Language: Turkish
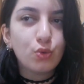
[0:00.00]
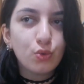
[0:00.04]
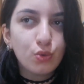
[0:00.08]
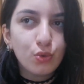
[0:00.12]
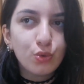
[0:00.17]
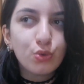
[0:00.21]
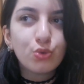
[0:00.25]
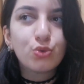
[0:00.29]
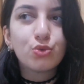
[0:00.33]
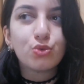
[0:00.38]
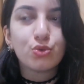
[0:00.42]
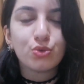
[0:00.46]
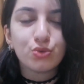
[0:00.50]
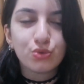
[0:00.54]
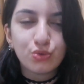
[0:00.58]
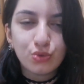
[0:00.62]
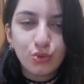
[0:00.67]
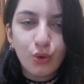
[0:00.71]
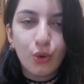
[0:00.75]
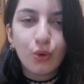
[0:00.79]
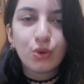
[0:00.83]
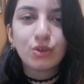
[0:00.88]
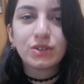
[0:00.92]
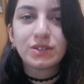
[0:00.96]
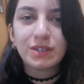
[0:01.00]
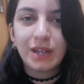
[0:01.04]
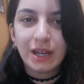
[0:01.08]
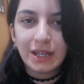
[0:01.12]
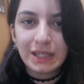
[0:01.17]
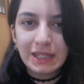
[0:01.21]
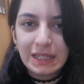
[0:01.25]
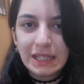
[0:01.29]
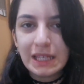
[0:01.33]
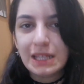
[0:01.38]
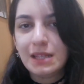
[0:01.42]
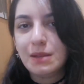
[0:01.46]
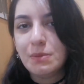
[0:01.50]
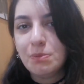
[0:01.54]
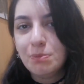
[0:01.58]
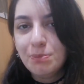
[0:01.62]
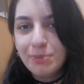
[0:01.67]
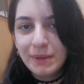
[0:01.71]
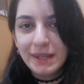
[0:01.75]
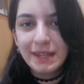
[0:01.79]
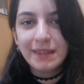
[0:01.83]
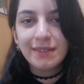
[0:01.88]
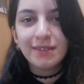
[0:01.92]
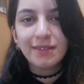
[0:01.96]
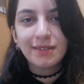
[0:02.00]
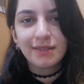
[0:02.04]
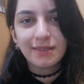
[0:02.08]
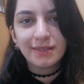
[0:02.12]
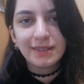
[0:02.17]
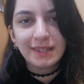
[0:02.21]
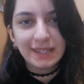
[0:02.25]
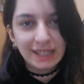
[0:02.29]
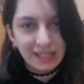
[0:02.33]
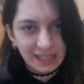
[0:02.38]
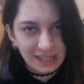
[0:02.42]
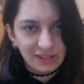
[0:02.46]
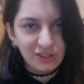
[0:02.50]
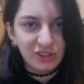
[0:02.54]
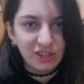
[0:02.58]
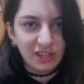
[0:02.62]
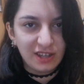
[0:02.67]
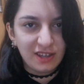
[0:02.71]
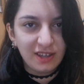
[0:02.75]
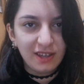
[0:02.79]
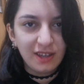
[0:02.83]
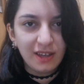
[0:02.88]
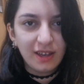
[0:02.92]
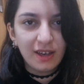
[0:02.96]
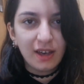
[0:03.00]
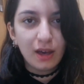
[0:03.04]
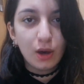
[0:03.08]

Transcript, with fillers: 397 bin kişi